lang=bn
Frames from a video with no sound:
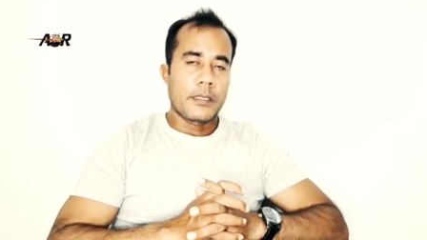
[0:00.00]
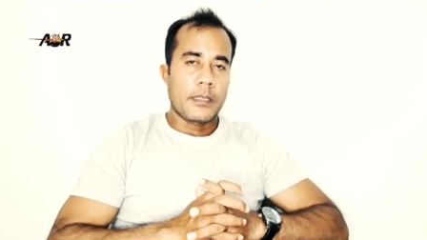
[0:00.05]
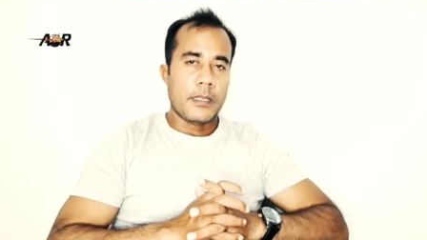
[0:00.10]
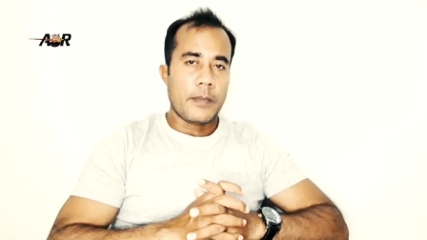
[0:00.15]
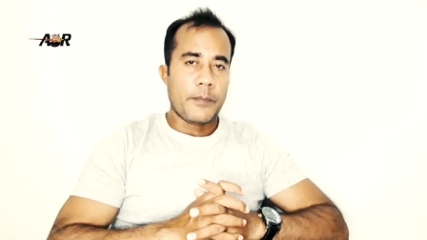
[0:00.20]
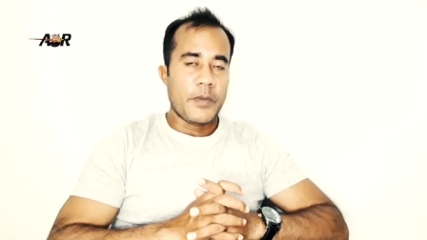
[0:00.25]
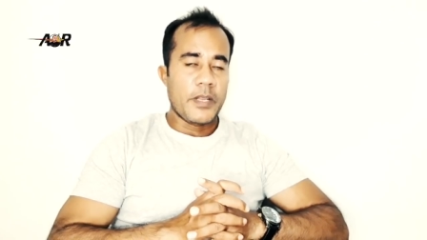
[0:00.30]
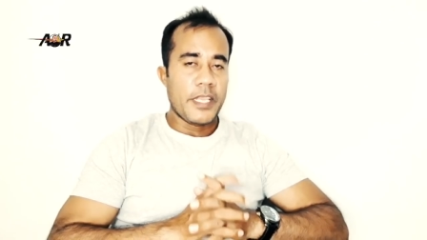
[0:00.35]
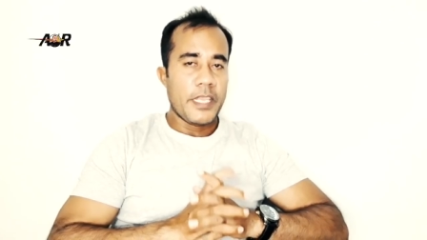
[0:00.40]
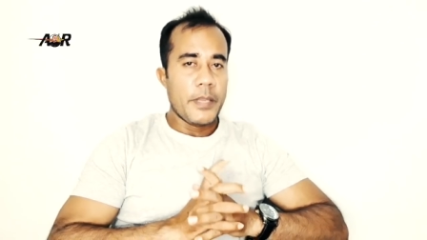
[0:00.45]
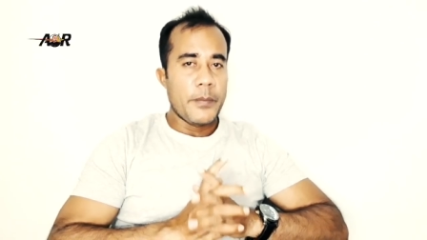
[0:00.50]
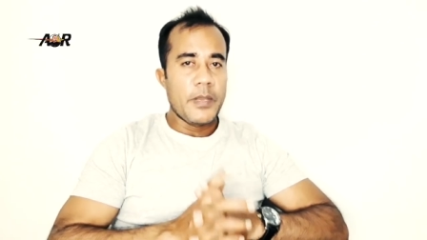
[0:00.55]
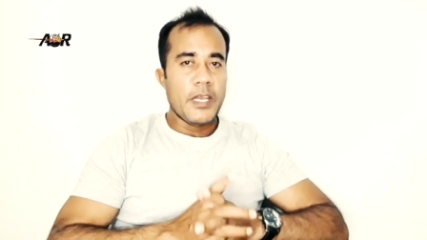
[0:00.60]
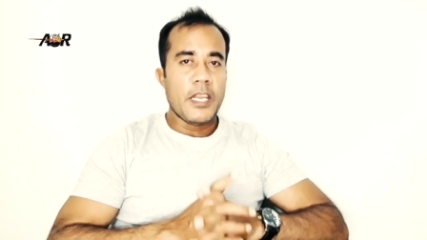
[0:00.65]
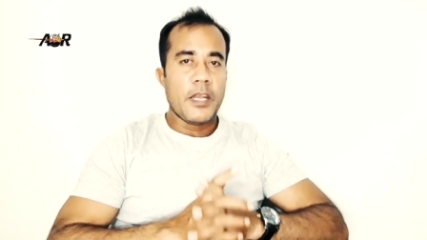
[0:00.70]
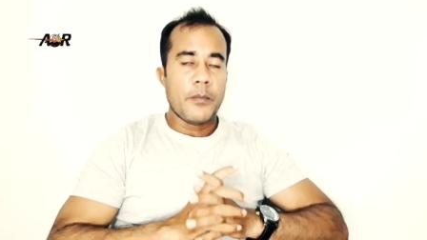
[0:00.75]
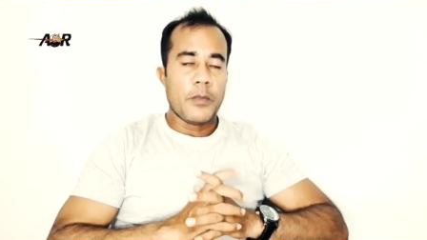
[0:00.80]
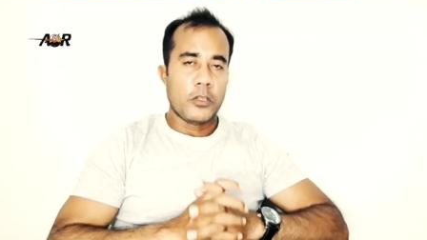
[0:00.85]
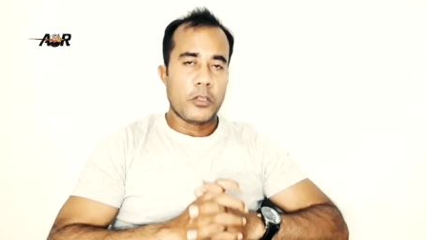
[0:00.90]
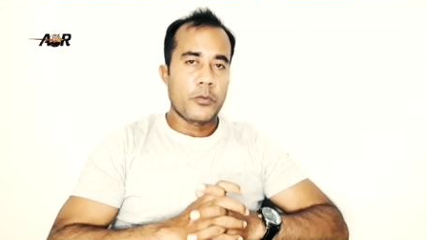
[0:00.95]
আপনাকে
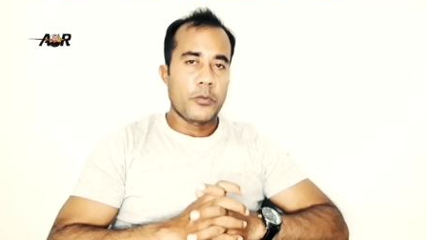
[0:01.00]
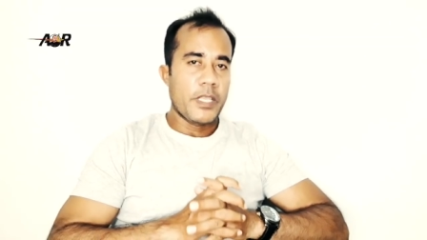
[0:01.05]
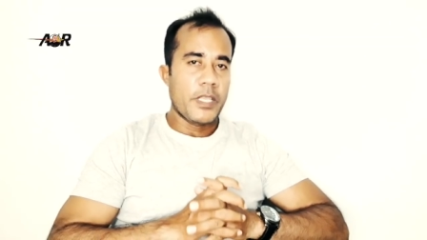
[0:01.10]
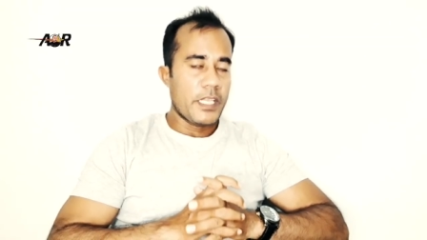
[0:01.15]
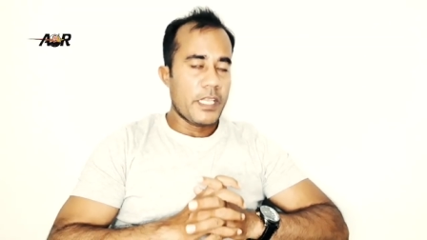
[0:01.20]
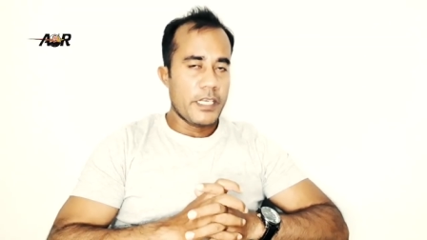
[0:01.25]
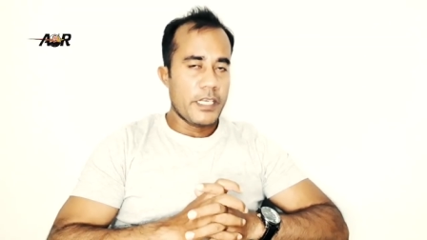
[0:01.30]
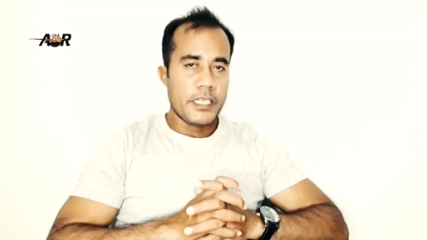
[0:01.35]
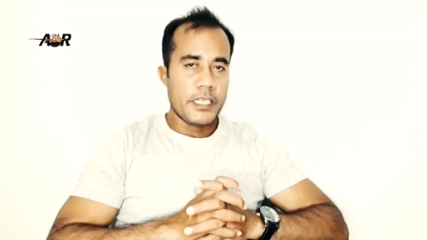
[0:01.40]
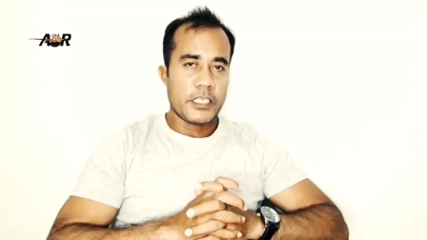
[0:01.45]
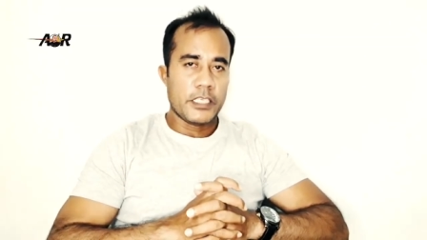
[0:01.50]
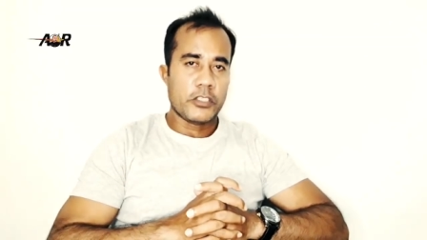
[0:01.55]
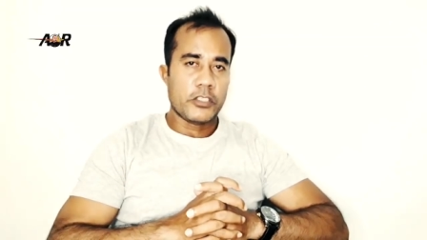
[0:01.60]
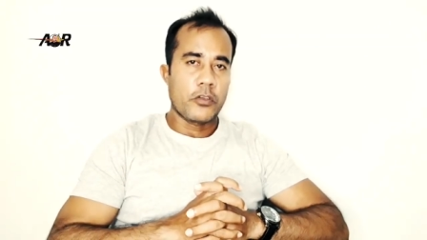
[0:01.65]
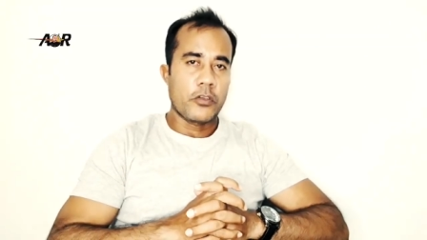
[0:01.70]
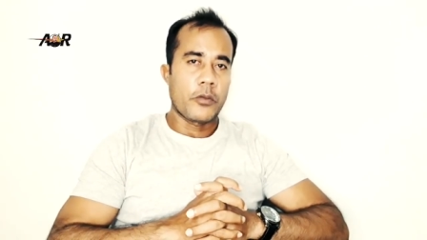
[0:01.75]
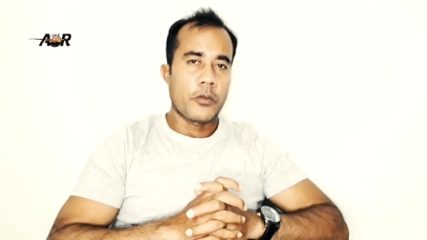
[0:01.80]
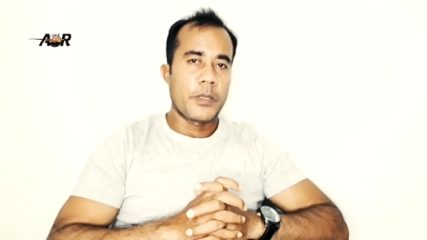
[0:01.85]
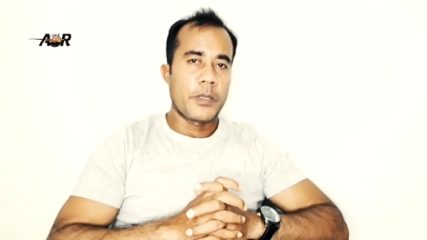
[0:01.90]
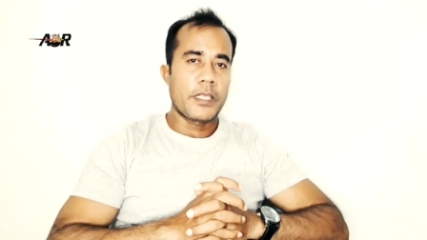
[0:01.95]
ইমেলের মাধ্যমে এখানে নিয়ে আসতে
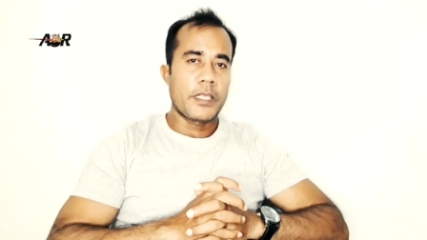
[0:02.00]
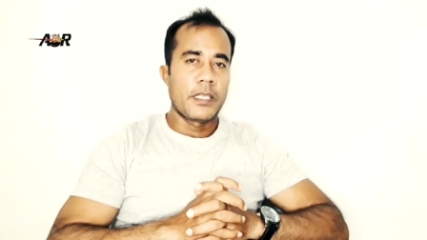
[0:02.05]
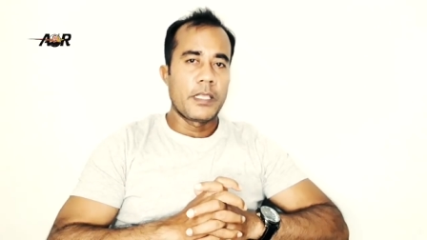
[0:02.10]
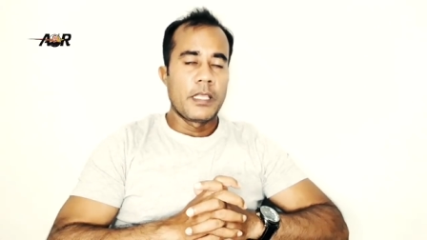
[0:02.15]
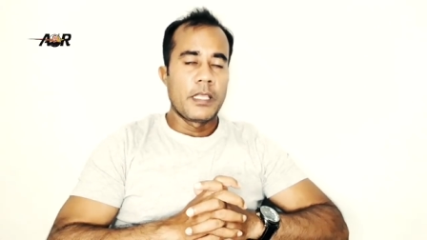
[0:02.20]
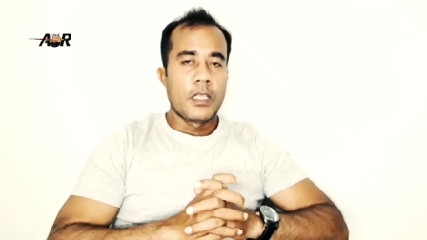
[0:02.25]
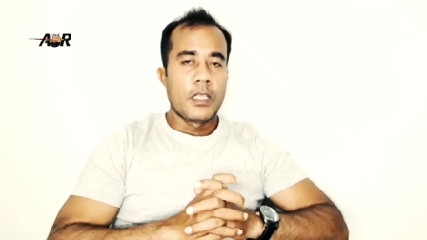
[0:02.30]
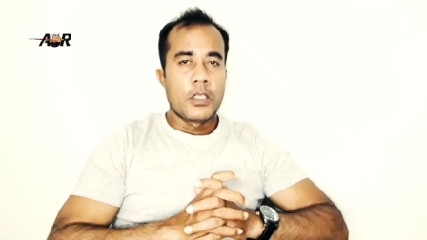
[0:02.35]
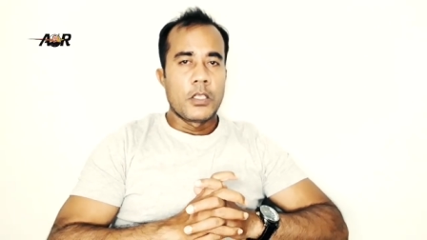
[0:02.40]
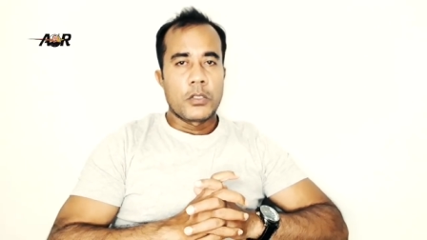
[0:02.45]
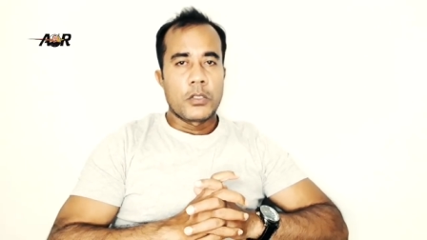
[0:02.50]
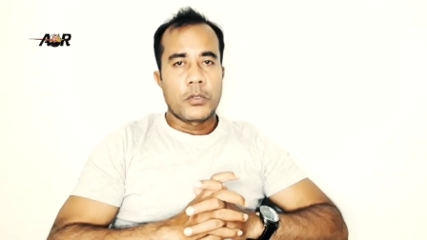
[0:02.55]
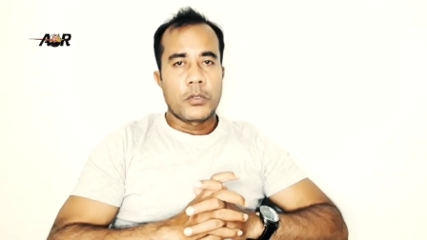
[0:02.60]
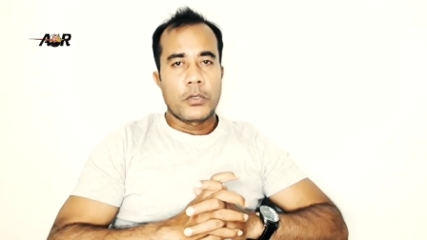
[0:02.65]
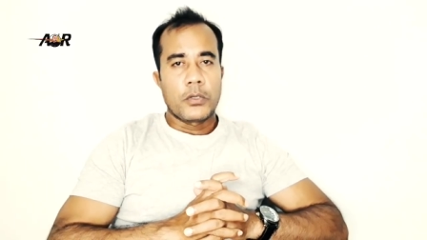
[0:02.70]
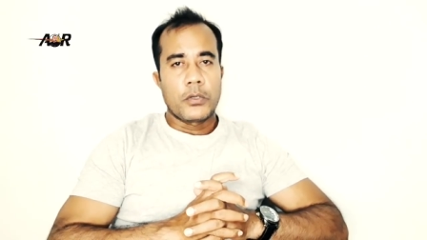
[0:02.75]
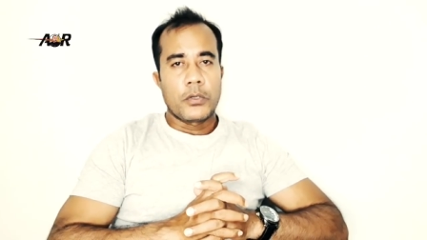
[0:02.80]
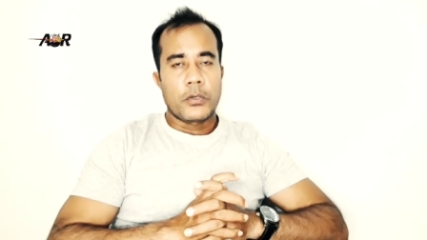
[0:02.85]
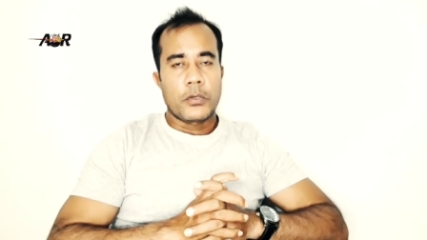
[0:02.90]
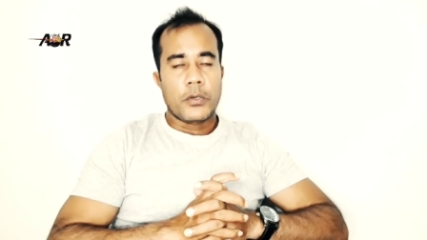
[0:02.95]
হবে তো
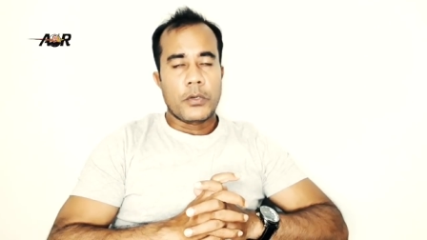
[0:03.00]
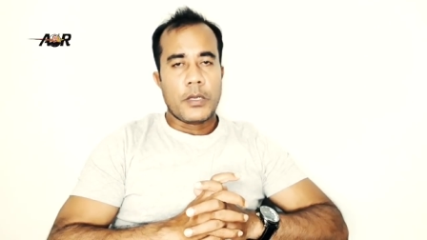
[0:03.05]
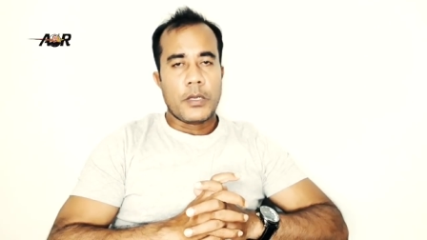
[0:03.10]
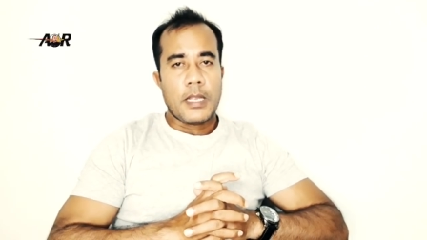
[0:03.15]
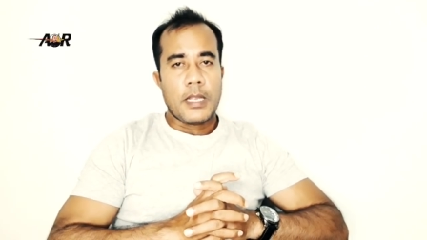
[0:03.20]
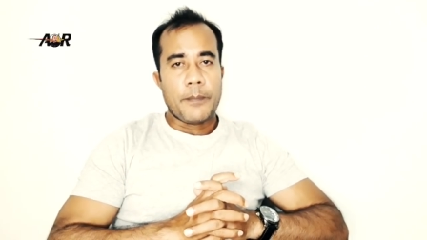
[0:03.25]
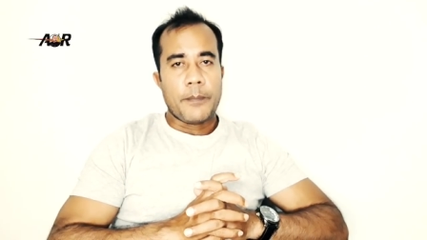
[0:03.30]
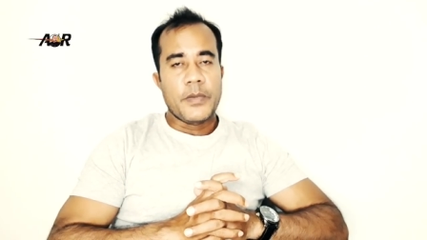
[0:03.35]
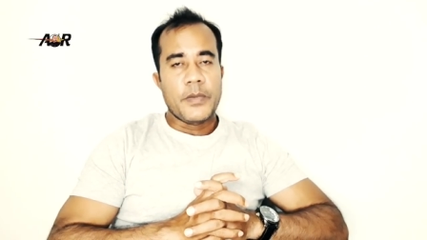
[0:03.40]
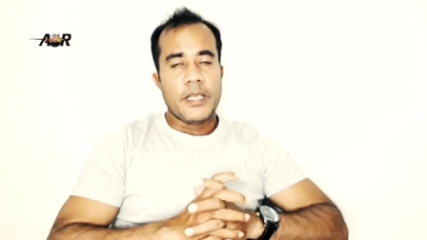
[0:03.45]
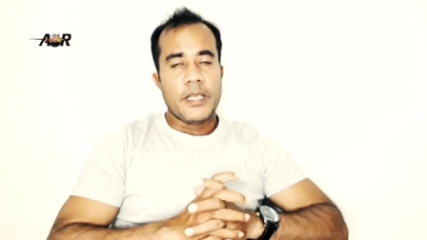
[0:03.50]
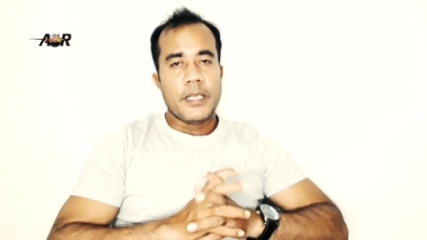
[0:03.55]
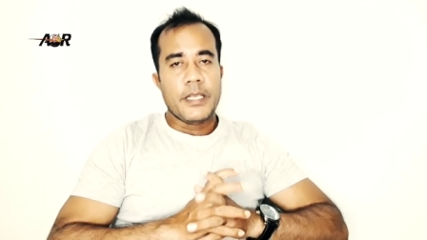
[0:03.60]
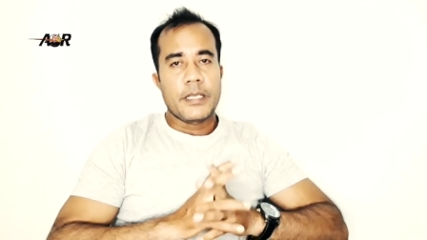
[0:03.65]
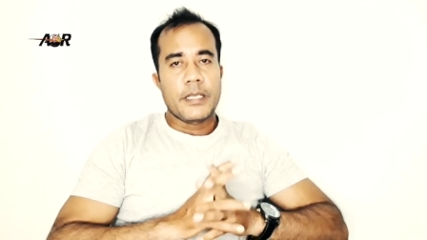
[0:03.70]
আপনি